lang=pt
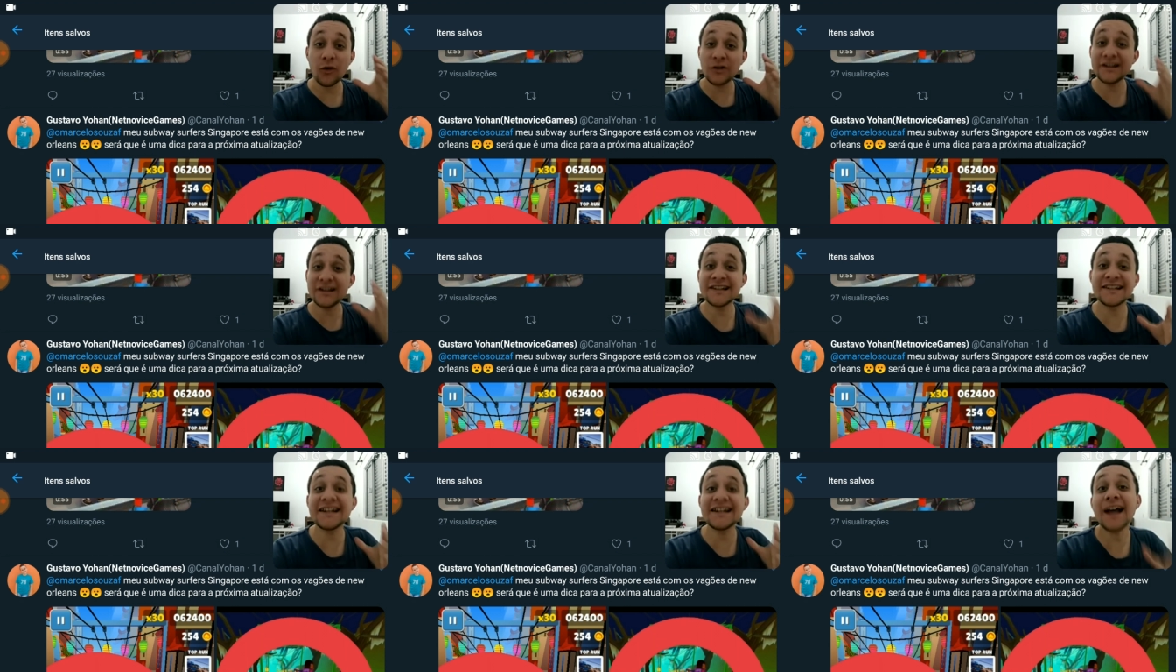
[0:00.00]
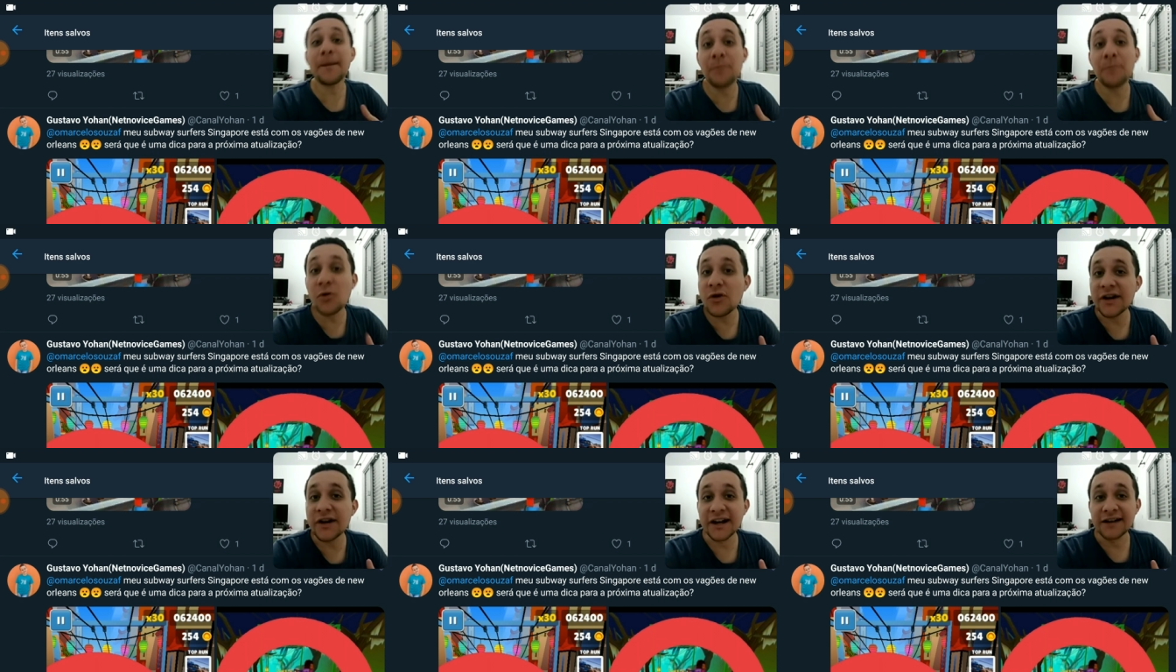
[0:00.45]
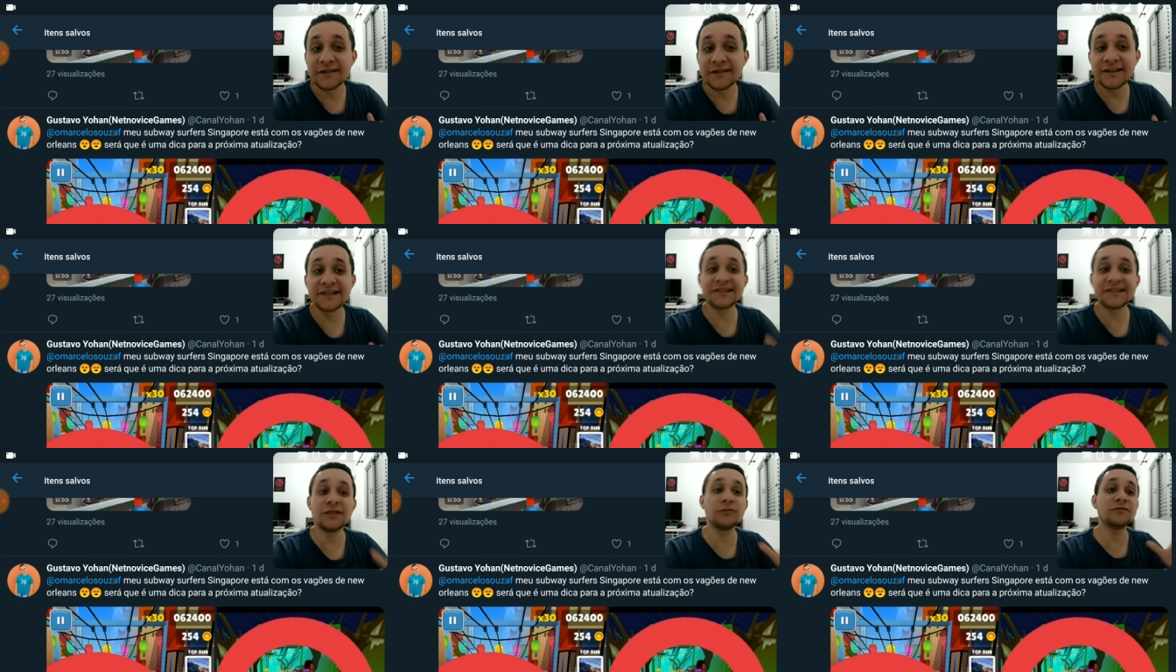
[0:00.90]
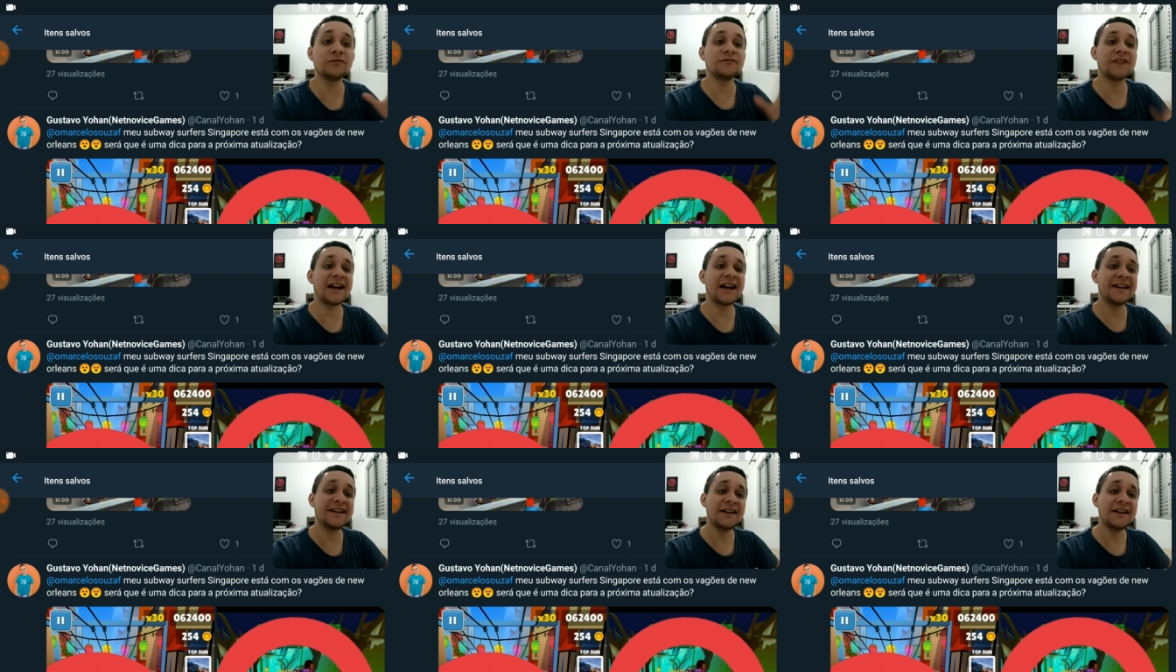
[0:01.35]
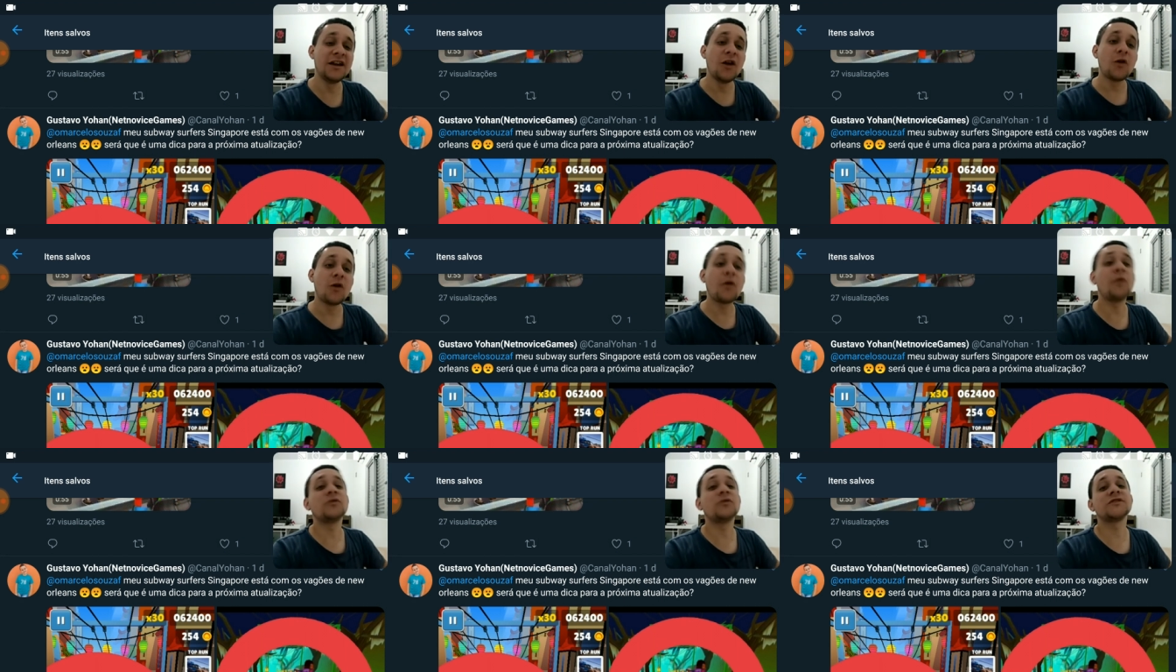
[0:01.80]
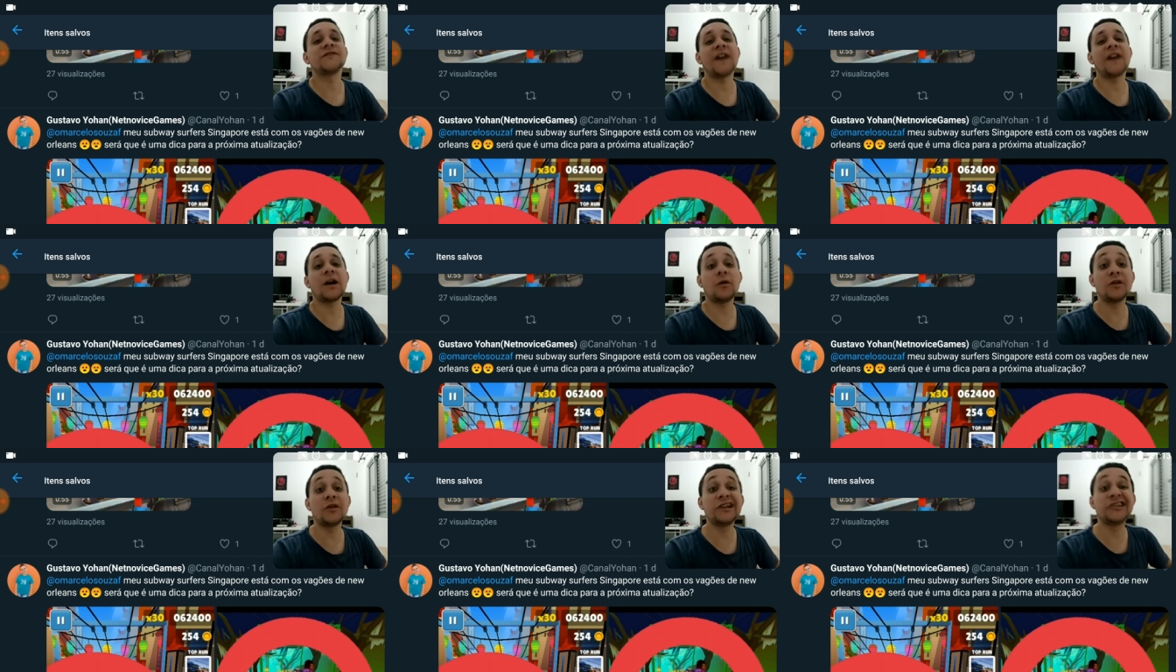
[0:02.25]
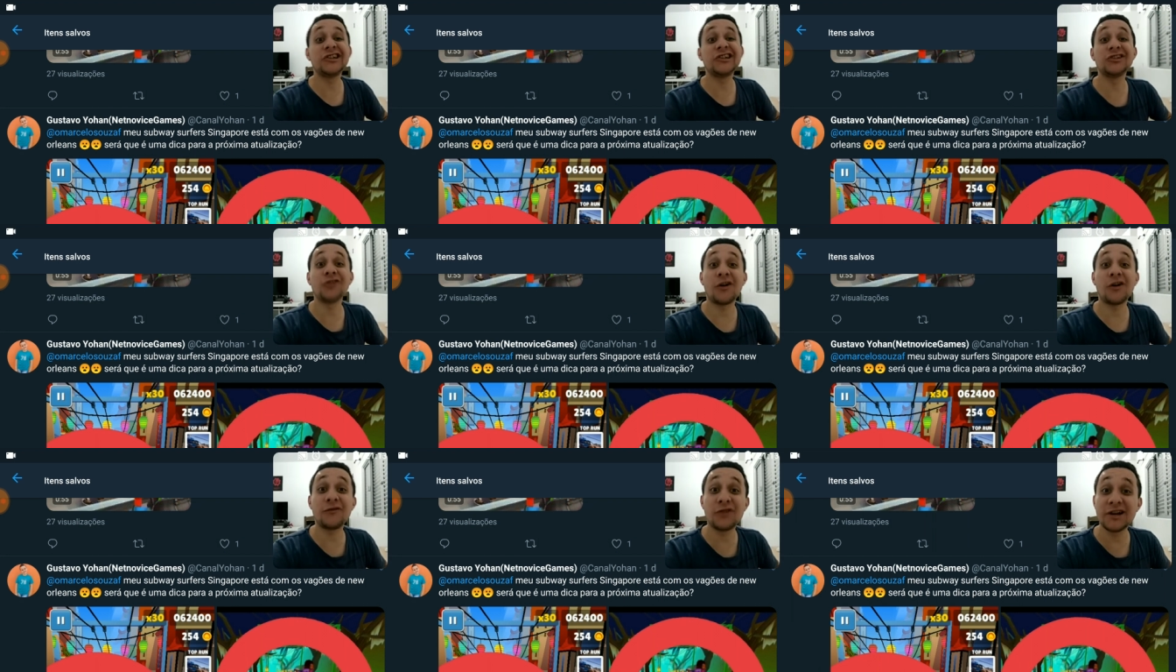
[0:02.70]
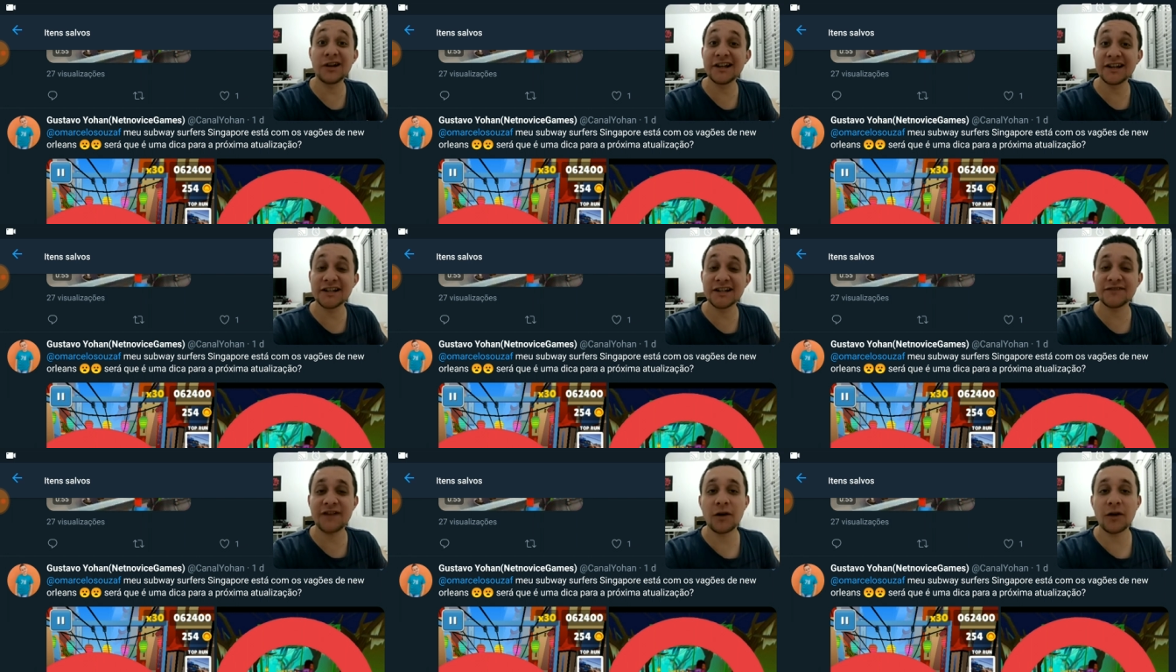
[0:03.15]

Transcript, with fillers: o de Singapura Estão aí com os vagões de Nova Orleans,